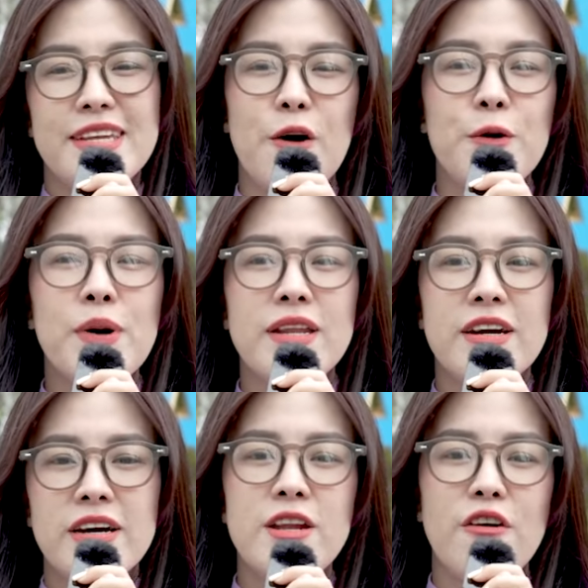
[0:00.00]
bình luận bên
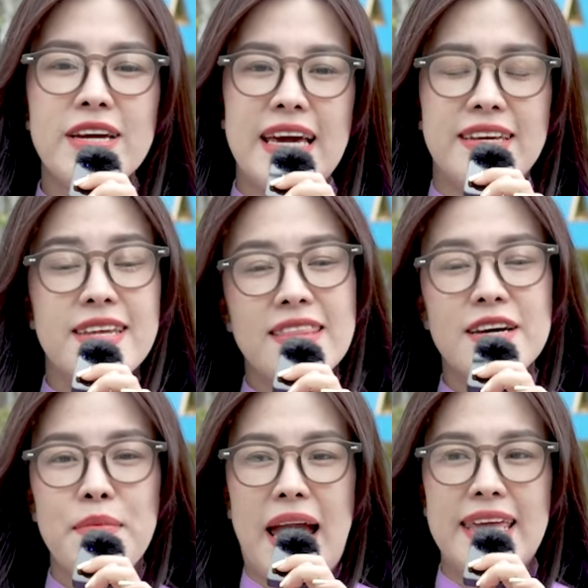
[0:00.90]
dưới đối với ngành kinh doanh
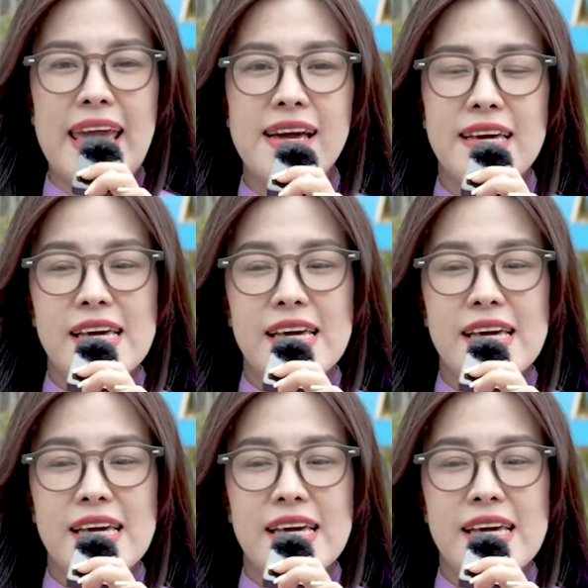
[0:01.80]
thương mại nha